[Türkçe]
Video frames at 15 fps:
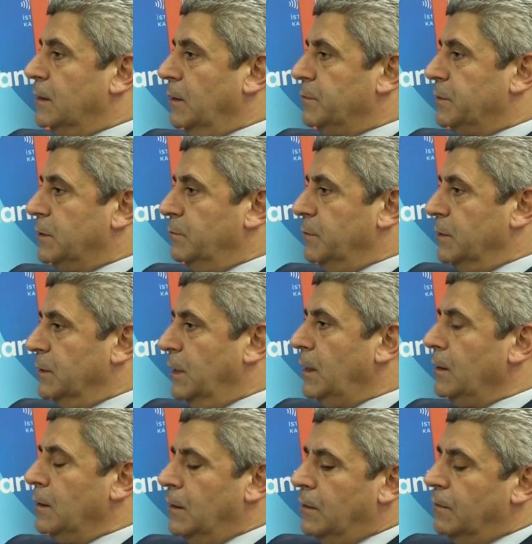
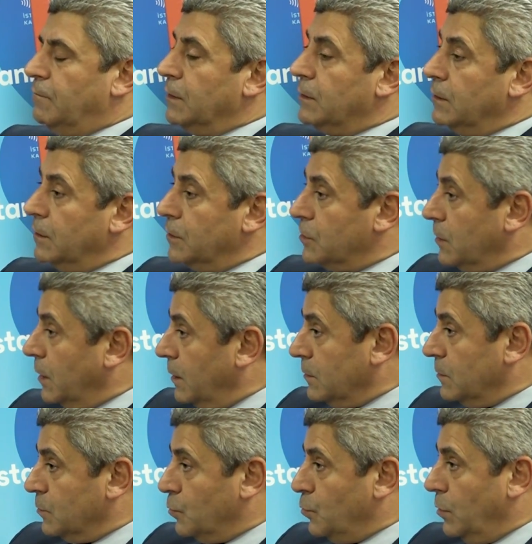kapsamında vatandaşın
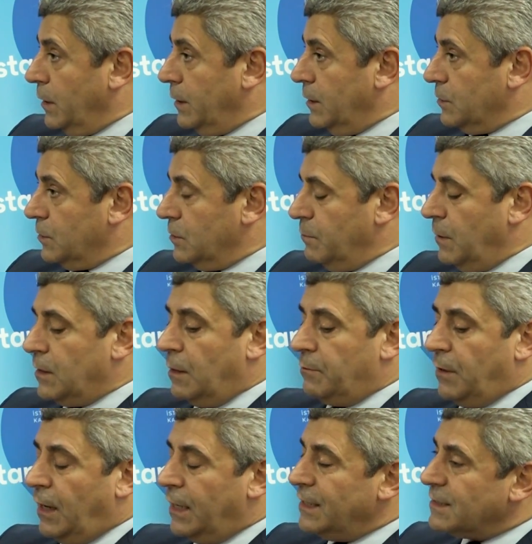hayatını kolaylaştırmak
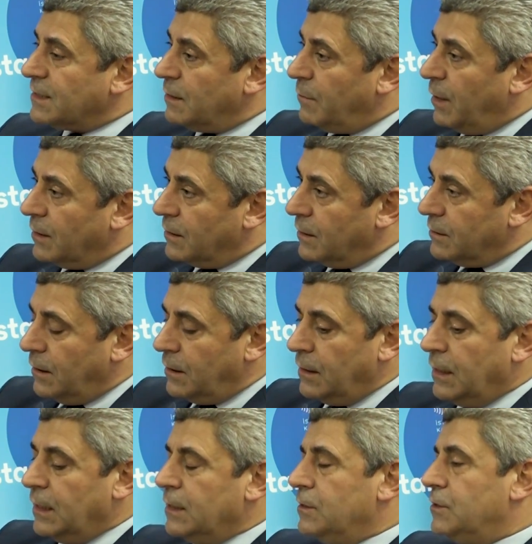ama aynı zamanda da
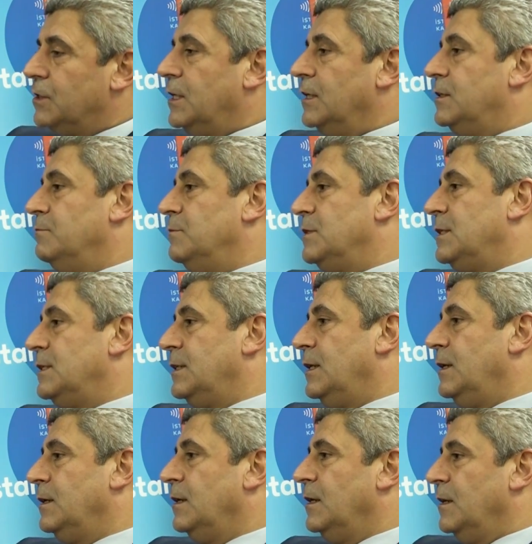şirketimize
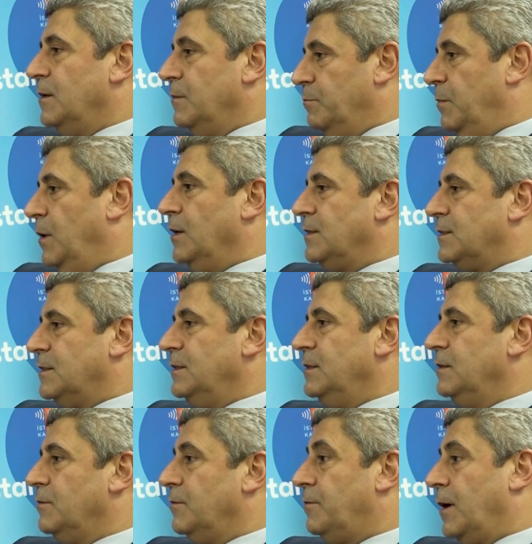de bazı
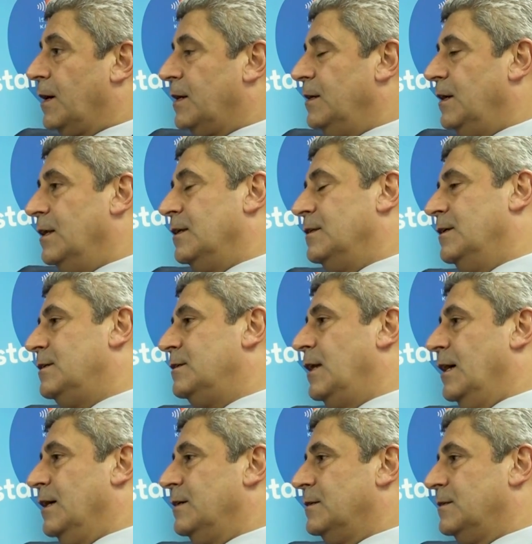farklı alanları
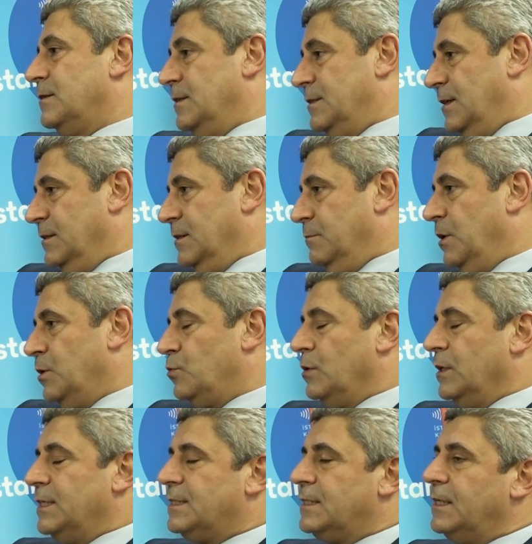da kazandırmak.
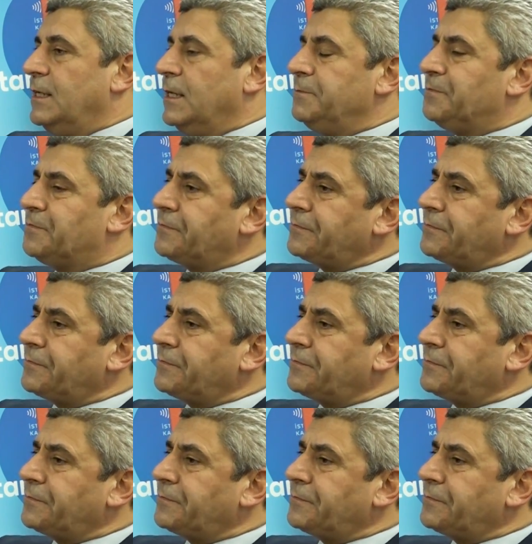Dolayısıyla